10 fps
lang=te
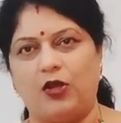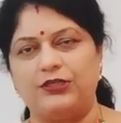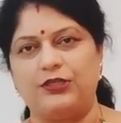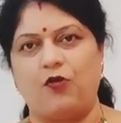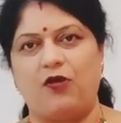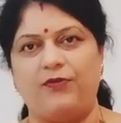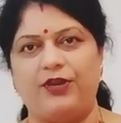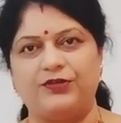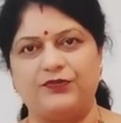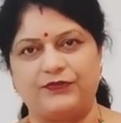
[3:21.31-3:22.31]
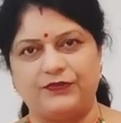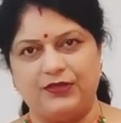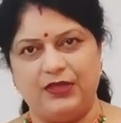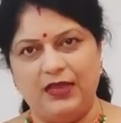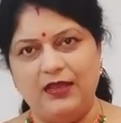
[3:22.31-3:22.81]
ఆరెంజ్ కాంబినేషన్
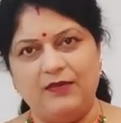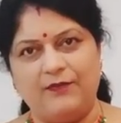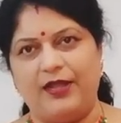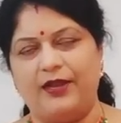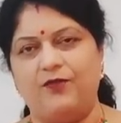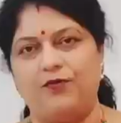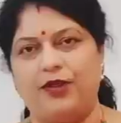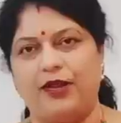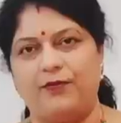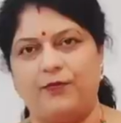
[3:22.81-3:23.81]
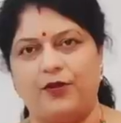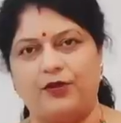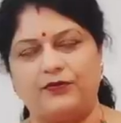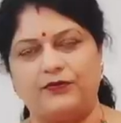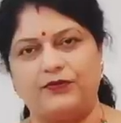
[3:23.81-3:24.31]
వస్తుంది మళ్ళీ గోల్డ్ కలర్
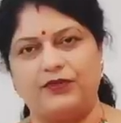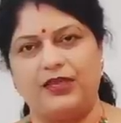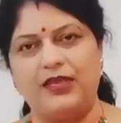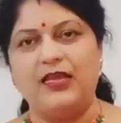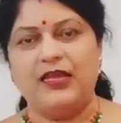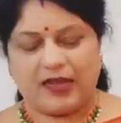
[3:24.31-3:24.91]
బార్డర్ వస్తుంది